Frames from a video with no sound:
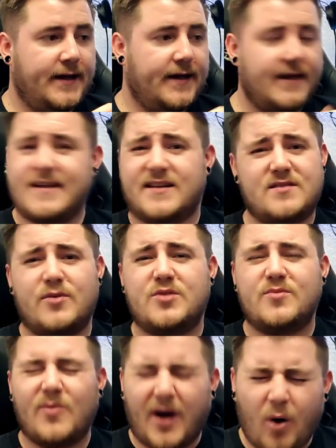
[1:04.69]
Ich kann zum
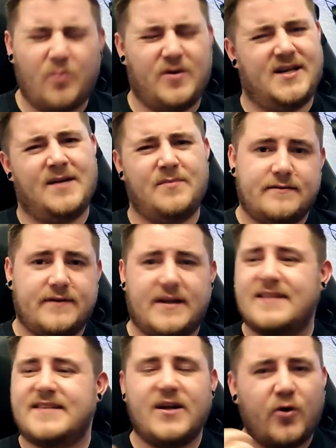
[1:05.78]
Beispiel überhaupt nicht ab, wenn
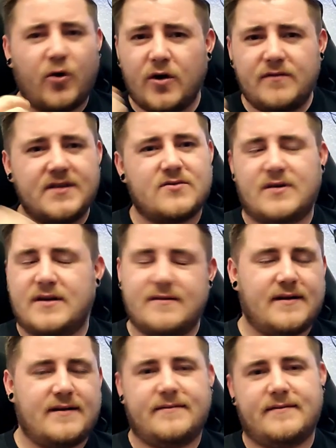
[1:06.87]
das Ding rührt wie so
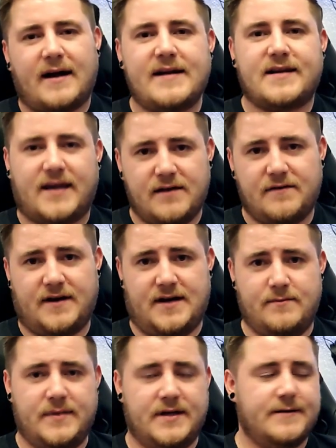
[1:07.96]
ein alter Käfer
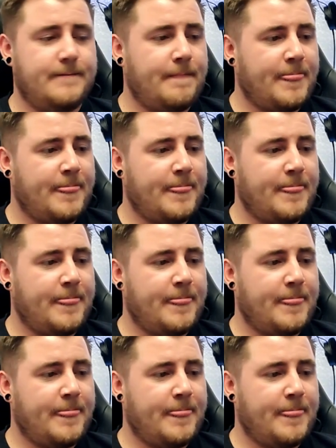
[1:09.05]
neben mir.